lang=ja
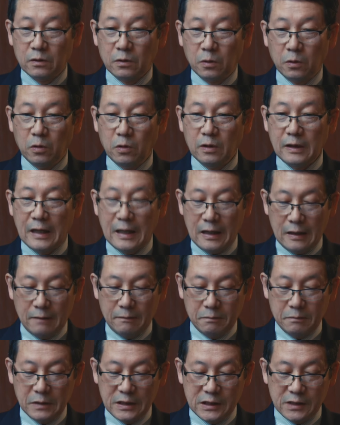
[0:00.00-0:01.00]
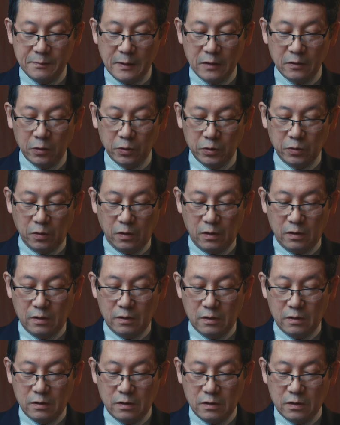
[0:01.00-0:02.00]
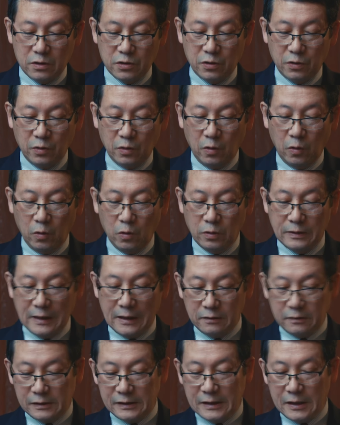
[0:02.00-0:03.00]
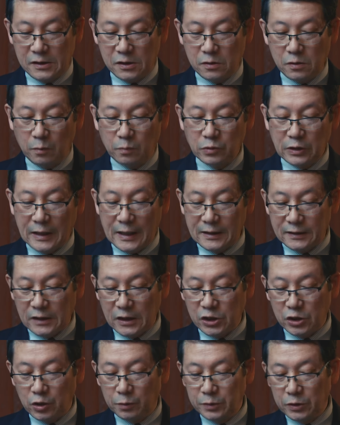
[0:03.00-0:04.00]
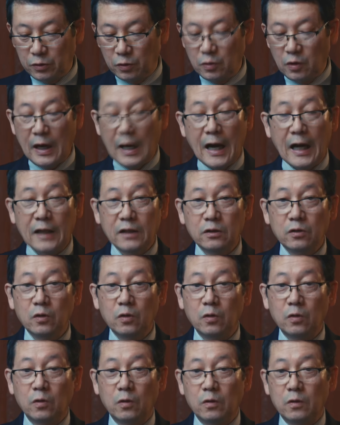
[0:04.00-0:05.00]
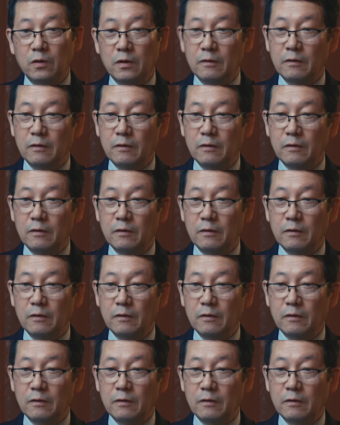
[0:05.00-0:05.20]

ところが、三つ目のこと、その王なるイエスを迎えた人々の反応